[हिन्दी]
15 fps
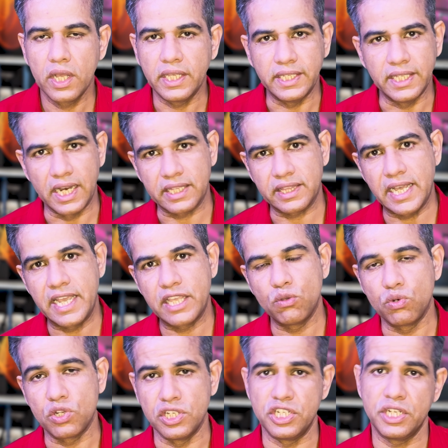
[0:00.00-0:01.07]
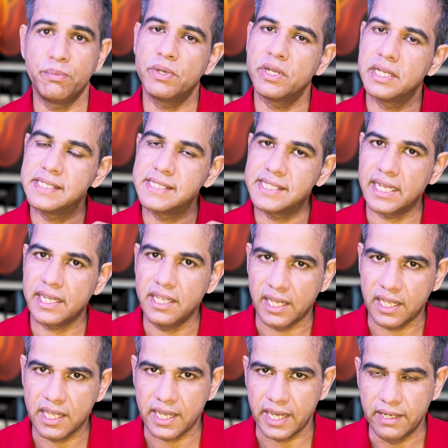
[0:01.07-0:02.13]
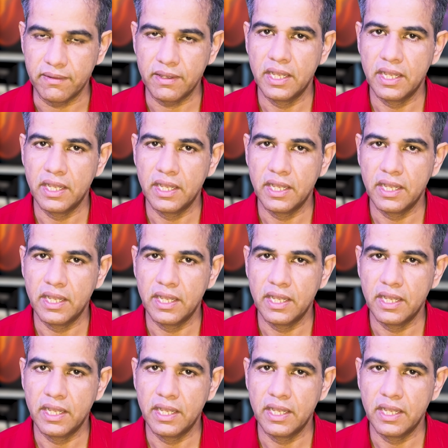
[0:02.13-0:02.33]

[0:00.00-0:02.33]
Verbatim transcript: ये लगता है कि उनकी जीभ सही नहीं है